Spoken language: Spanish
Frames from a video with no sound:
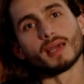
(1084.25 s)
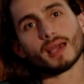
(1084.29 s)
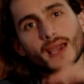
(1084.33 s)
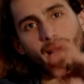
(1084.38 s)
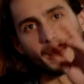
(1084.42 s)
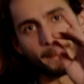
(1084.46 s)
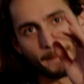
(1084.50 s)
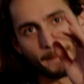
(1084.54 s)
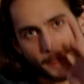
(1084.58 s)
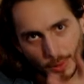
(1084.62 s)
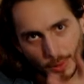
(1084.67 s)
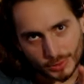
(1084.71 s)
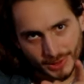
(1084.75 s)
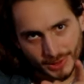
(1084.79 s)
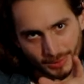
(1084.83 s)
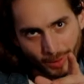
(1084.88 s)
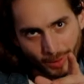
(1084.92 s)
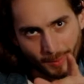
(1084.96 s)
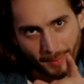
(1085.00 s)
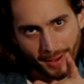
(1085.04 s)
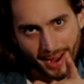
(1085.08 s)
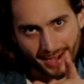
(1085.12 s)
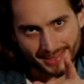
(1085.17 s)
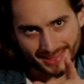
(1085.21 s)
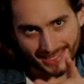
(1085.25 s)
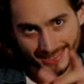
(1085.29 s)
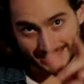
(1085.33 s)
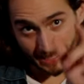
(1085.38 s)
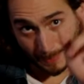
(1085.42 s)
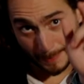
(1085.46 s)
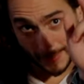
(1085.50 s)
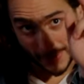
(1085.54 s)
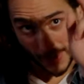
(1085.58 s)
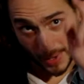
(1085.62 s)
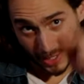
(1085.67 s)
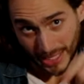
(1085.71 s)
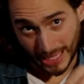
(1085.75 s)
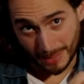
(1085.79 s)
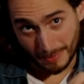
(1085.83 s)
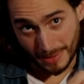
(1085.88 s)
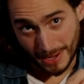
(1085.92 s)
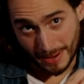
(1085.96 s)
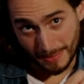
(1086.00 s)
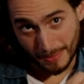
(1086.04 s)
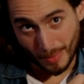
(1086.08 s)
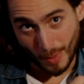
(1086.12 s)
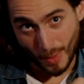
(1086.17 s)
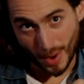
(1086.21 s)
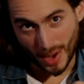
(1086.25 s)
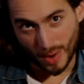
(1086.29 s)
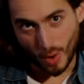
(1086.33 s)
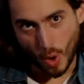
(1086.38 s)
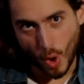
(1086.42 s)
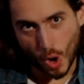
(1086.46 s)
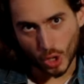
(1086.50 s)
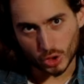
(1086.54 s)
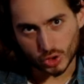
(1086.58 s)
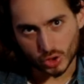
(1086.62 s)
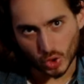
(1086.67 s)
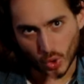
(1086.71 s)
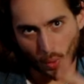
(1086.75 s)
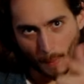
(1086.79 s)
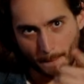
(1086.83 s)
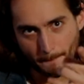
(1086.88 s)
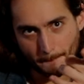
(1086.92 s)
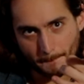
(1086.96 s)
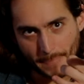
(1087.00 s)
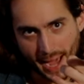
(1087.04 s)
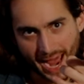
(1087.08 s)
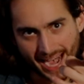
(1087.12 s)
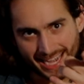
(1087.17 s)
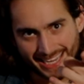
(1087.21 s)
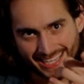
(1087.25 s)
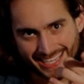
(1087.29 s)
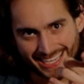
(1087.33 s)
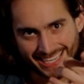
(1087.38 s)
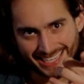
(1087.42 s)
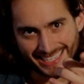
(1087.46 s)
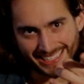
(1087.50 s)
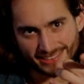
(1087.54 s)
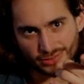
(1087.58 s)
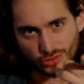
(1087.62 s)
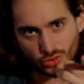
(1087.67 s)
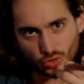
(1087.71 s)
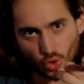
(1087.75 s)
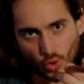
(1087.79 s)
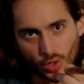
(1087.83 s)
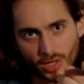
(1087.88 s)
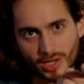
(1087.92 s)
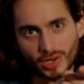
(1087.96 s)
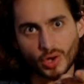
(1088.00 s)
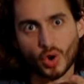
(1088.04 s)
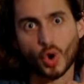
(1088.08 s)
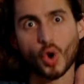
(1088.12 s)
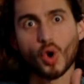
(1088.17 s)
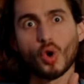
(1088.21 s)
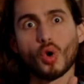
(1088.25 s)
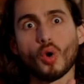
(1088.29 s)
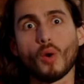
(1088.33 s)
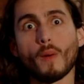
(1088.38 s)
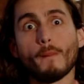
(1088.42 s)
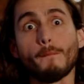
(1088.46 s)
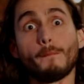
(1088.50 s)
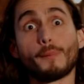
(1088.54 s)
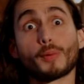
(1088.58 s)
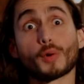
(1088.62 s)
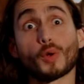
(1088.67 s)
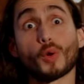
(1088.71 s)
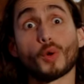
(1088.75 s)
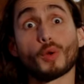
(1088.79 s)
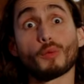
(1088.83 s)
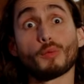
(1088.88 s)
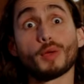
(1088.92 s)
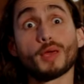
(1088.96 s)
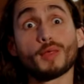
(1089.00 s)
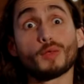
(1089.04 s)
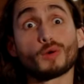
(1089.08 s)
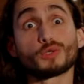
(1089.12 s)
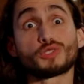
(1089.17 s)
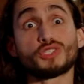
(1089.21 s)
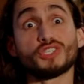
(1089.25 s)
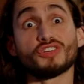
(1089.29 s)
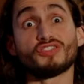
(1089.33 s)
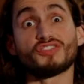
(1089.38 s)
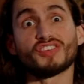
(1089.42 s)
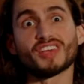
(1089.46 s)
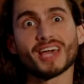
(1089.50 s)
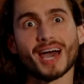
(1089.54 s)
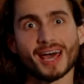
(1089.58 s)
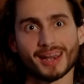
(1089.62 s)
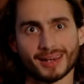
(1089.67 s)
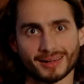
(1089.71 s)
El próximo martes te espero aquí mismo en otro parking histórico prohibido chifiar.